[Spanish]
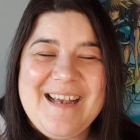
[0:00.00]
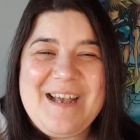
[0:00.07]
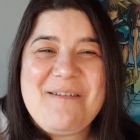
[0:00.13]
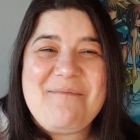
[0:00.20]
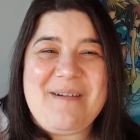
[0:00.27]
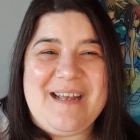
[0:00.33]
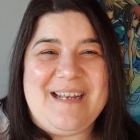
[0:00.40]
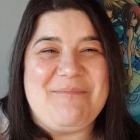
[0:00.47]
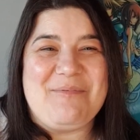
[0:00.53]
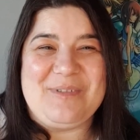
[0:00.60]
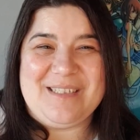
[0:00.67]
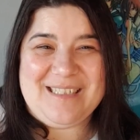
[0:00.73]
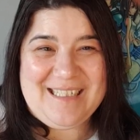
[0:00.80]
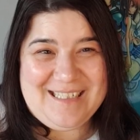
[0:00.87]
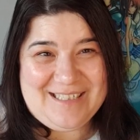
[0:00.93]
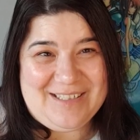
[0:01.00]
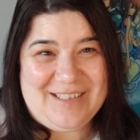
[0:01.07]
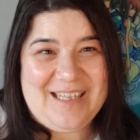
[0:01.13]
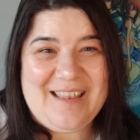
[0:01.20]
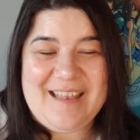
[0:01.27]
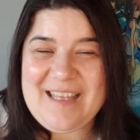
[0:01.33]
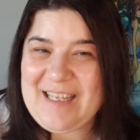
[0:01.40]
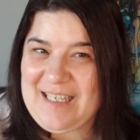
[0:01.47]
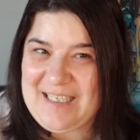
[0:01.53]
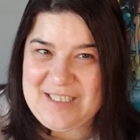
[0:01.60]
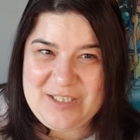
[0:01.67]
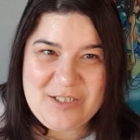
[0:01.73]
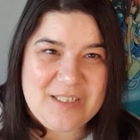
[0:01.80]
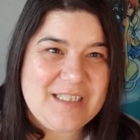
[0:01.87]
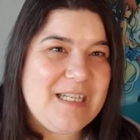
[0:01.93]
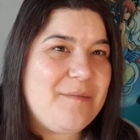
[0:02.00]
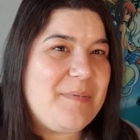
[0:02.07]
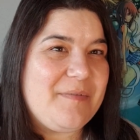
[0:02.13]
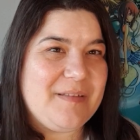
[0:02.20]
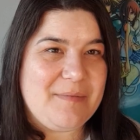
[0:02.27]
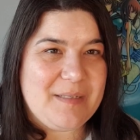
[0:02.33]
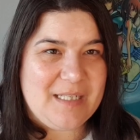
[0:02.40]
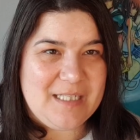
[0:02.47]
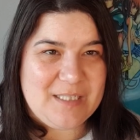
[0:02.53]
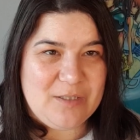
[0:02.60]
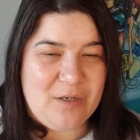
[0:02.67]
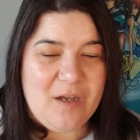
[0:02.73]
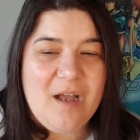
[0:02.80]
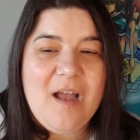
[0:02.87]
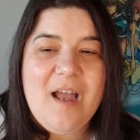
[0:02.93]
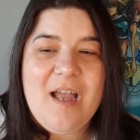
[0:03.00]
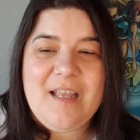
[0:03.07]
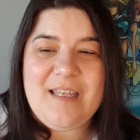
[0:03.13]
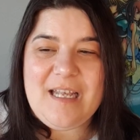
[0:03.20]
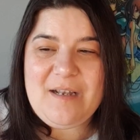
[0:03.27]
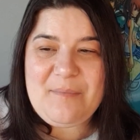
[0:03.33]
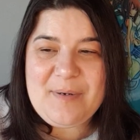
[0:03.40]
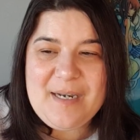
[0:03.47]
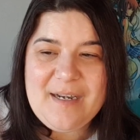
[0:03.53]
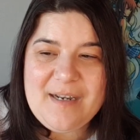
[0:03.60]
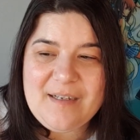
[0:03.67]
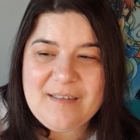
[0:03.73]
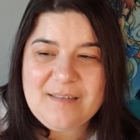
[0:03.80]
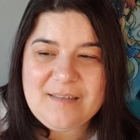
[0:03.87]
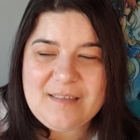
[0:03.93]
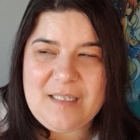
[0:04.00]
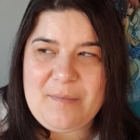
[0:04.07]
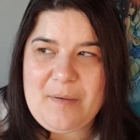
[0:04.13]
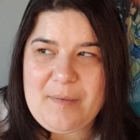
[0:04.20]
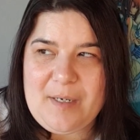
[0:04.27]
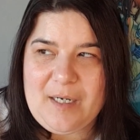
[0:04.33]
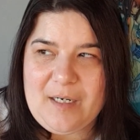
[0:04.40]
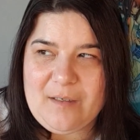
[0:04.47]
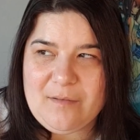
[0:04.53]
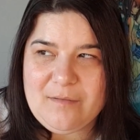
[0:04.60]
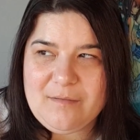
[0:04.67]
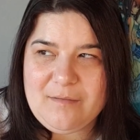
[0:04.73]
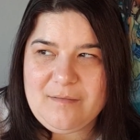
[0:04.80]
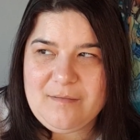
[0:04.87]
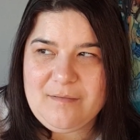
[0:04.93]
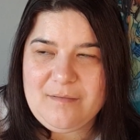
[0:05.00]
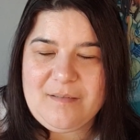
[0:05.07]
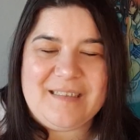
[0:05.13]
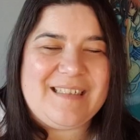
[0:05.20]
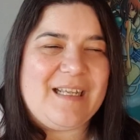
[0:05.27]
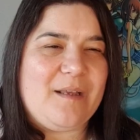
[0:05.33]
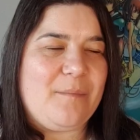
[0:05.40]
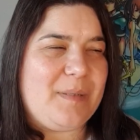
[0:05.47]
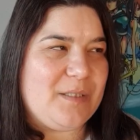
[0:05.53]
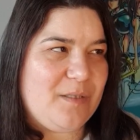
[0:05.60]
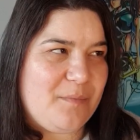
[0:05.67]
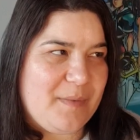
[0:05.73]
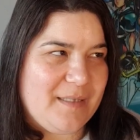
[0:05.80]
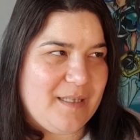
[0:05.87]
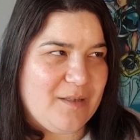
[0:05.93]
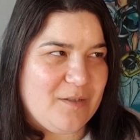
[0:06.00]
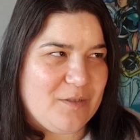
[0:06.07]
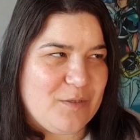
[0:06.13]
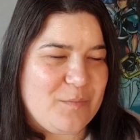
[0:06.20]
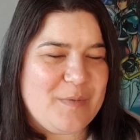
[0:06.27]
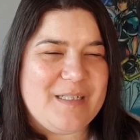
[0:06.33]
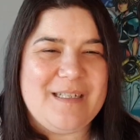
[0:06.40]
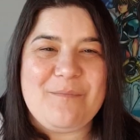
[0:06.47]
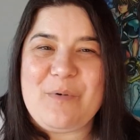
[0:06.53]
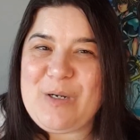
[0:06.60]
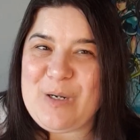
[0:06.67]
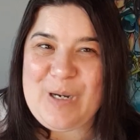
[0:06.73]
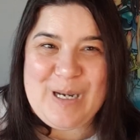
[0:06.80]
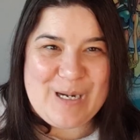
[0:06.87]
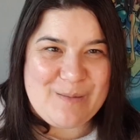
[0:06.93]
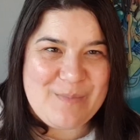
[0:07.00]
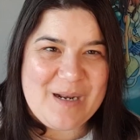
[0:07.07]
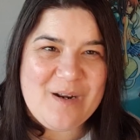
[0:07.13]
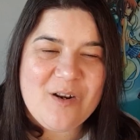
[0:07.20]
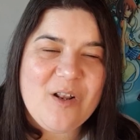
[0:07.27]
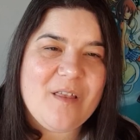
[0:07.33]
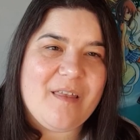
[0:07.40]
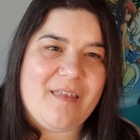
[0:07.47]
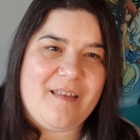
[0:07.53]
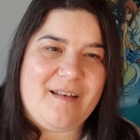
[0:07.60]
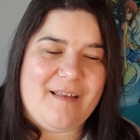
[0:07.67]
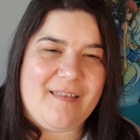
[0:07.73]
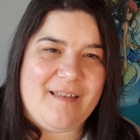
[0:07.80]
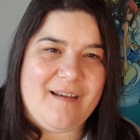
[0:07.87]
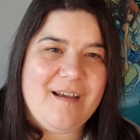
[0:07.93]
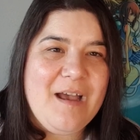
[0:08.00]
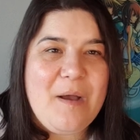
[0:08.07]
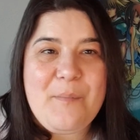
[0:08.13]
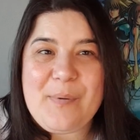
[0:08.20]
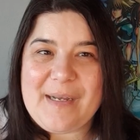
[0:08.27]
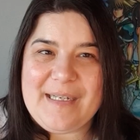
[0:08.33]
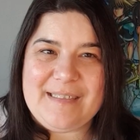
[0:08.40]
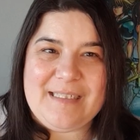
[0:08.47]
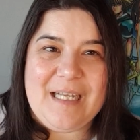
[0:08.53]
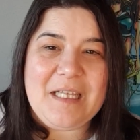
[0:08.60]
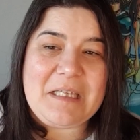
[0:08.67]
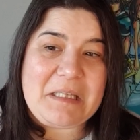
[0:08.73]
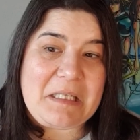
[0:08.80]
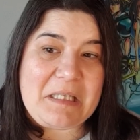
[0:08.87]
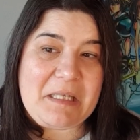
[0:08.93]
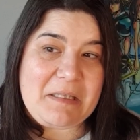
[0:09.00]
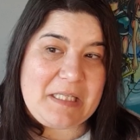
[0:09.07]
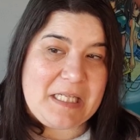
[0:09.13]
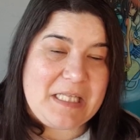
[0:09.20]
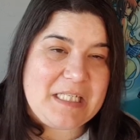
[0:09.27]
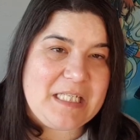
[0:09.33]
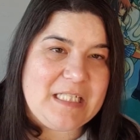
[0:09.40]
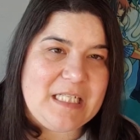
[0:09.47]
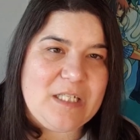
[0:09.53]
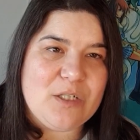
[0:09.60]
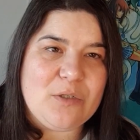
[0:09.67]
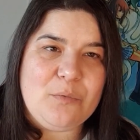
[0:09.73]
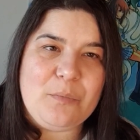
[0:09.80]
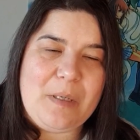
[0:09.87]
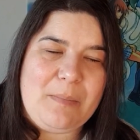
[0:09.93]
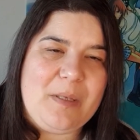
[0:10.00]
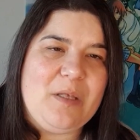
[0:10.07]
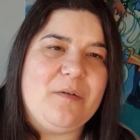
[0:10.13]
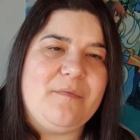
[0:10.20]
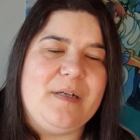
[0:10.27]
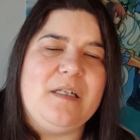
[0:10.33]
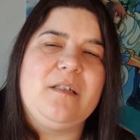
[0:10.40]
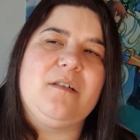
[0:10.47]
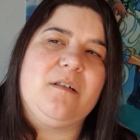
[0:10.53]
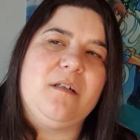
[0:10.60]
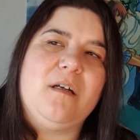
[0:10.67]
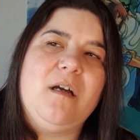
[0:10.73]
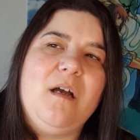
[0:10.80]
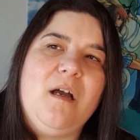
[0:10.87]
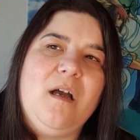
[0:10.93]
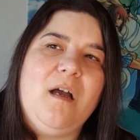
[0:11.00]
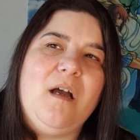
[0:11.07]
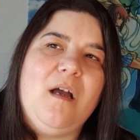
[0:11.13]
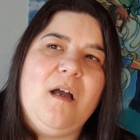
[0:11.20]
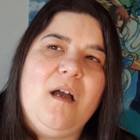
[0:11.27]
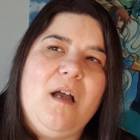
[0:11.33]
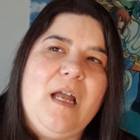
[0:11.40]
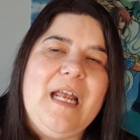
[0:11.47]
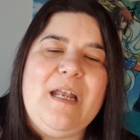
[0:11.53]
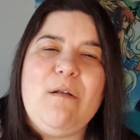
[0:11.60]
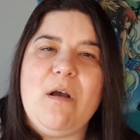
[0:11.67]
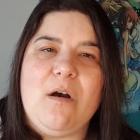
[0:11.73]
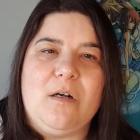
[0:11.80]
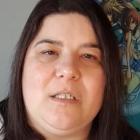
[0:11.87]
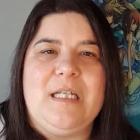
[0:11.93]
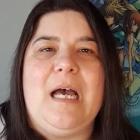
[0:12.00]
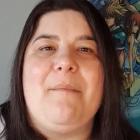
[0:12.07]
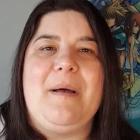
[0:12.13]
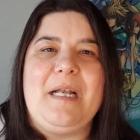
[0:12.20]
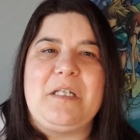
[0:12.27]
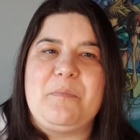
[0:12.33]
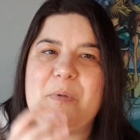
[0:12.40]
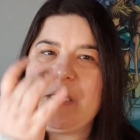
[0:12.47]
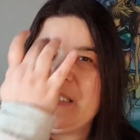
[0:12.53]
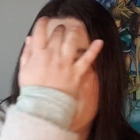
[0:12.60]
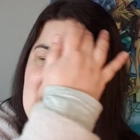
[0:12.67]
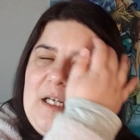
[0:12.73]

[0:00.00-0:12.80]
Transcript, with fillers: Vale, pues eso. Dicen quiénes son, saben perfectamente quiénes son. Y el Brennan, se llama Brennan, ¿no? Es que me estoy inventando los nombres. Bueno, el hermano no dice nada, porque está desde hace seis años con un apellido falso. Y luego, o sea, vale, supongo está